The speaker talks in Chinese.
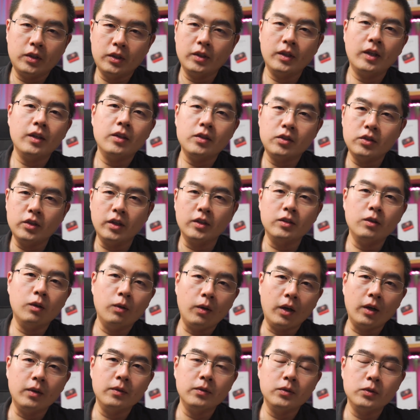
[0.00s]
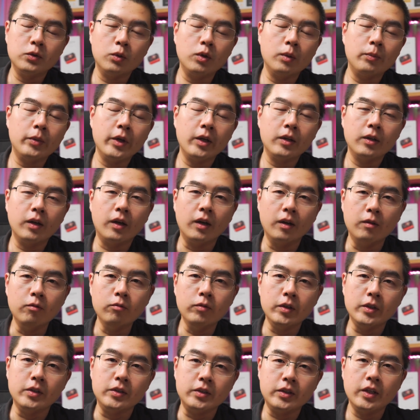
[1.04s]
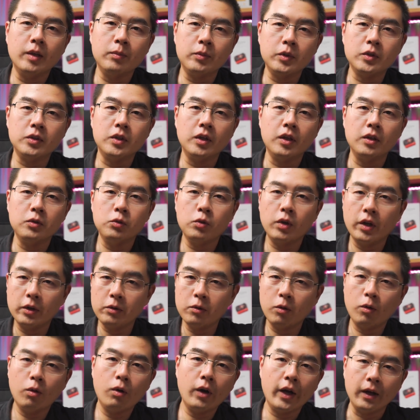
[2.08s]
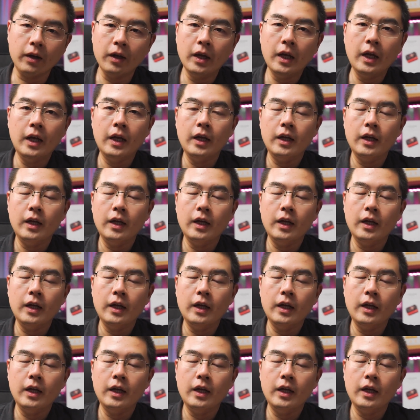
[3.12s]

迭代的节奏啊，就会变得很稳健，并且越来越快了。